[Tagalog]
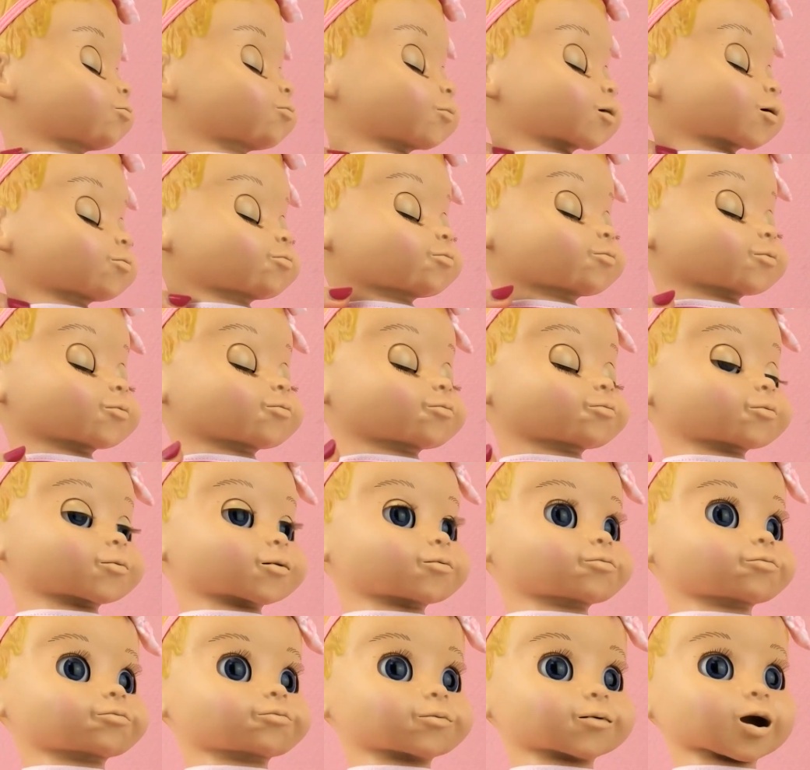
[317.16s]
sa
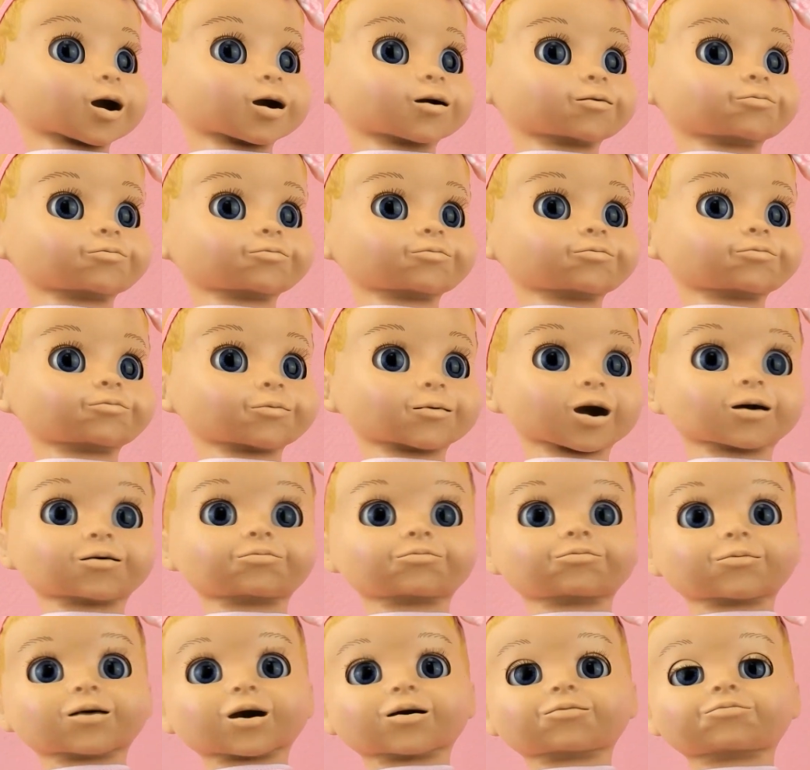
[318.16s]
likod,
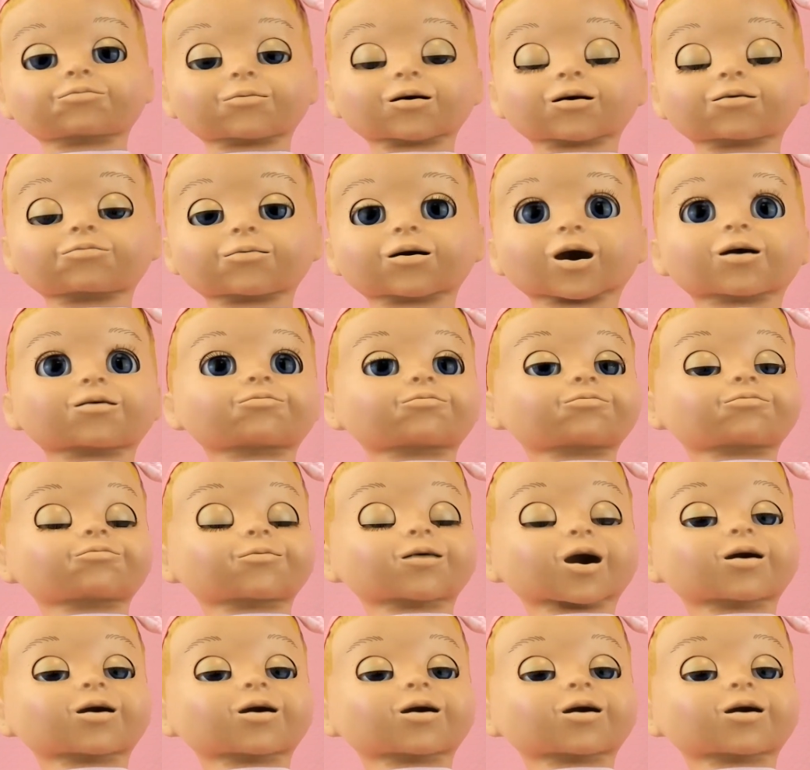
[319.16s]
sa tiyan.